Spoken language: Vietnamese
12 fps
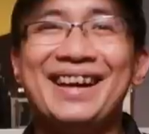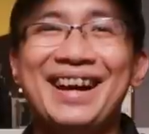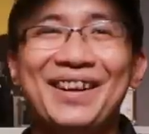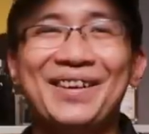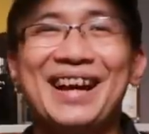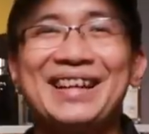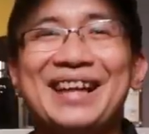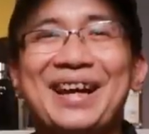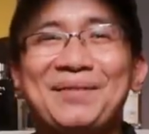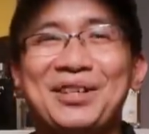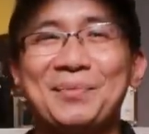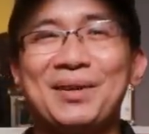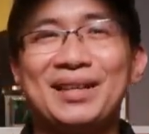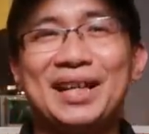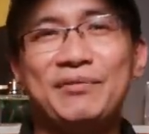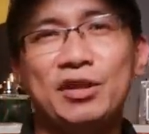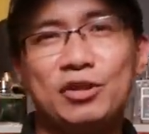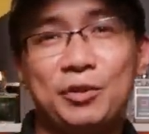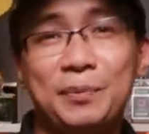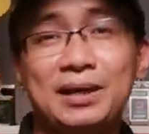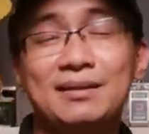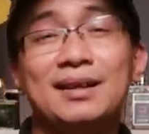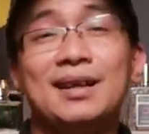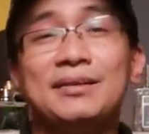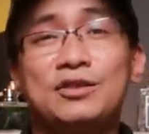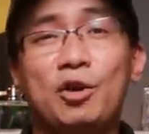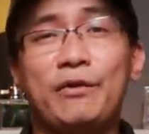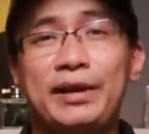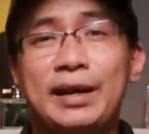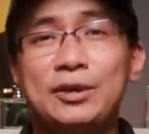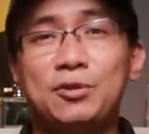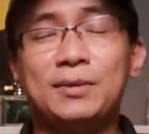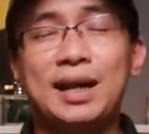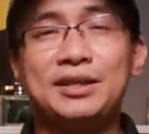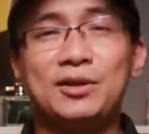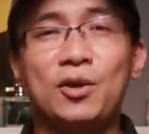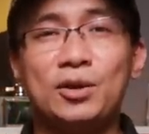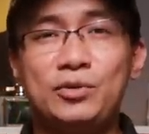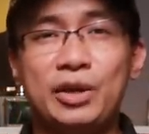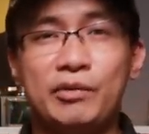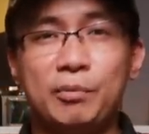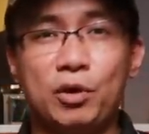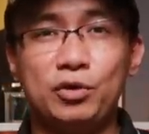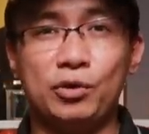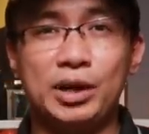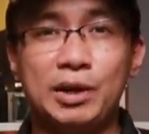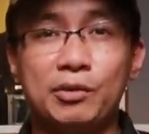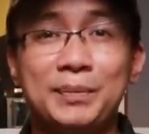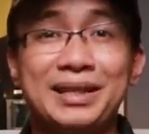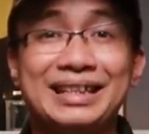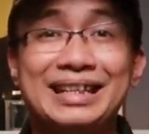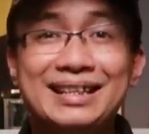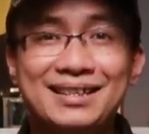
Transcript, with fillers: Hello các anh em, chào mừng đến với Thằng Mình Trong cái video này chúng ta sẽ nói chuyện về một cái chủ đề mà mình nghĩ